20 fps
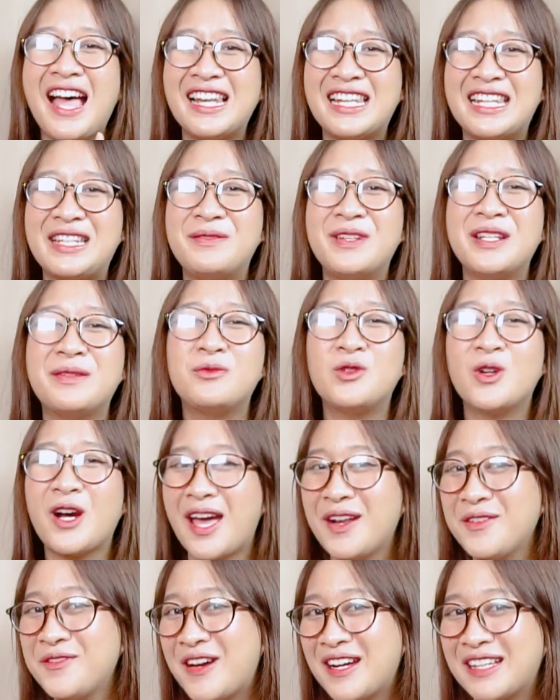ahli
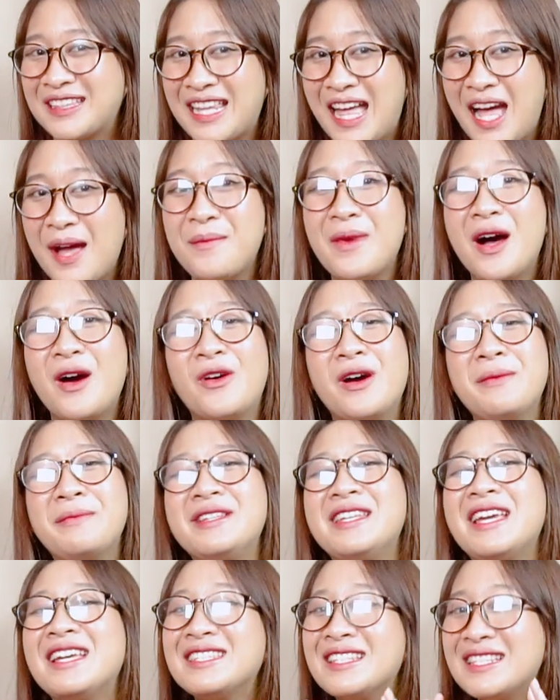menemukan fakta bahwa
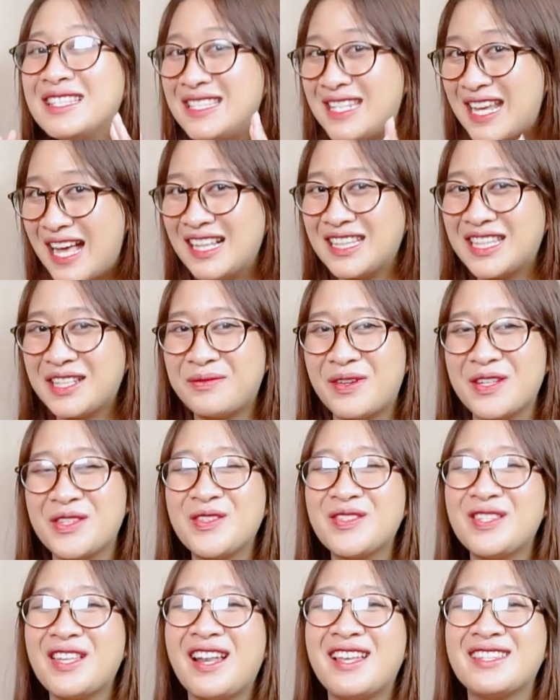minyak esensial
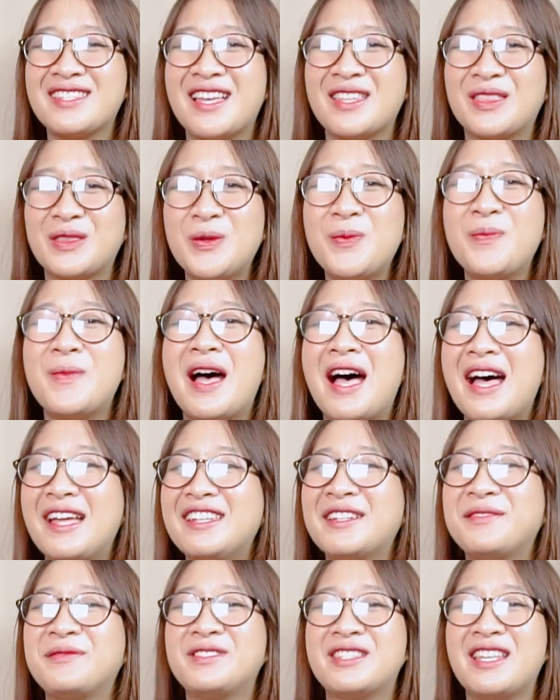termasuk salah satu
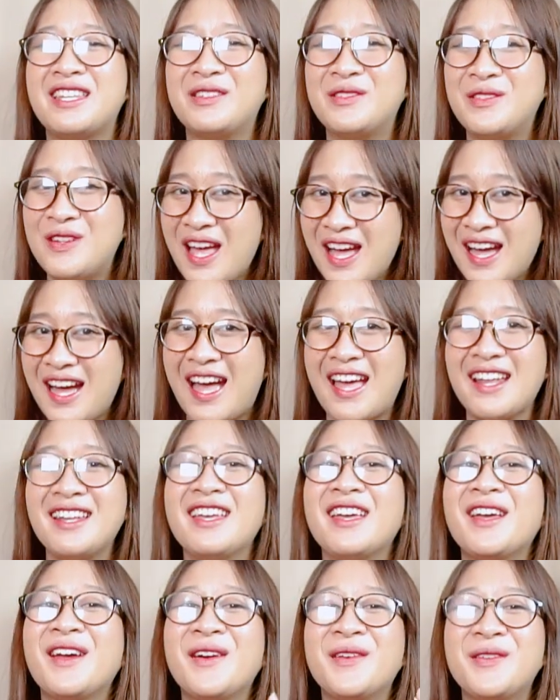bahan yang bisa digunakan
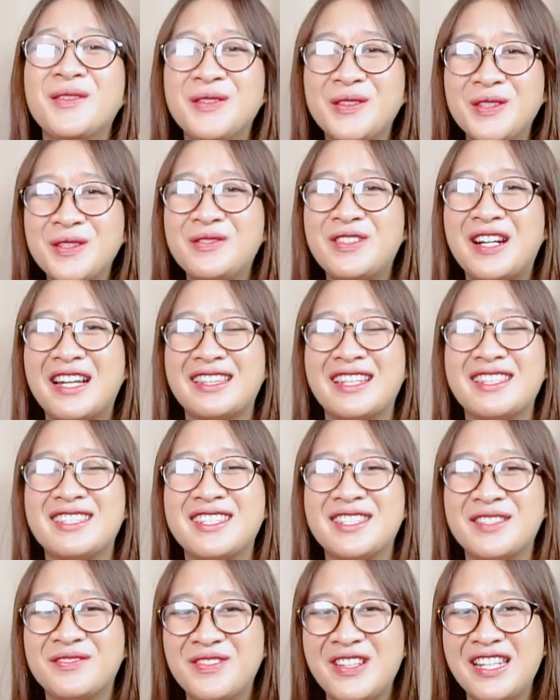untuk
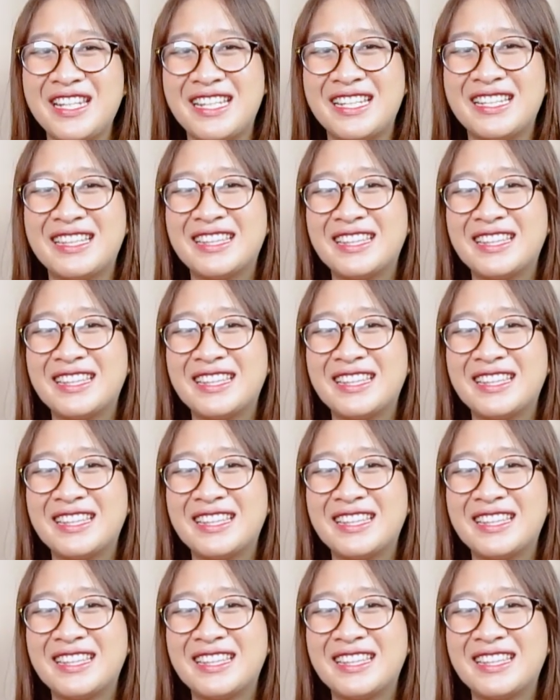mengatasi sembelit.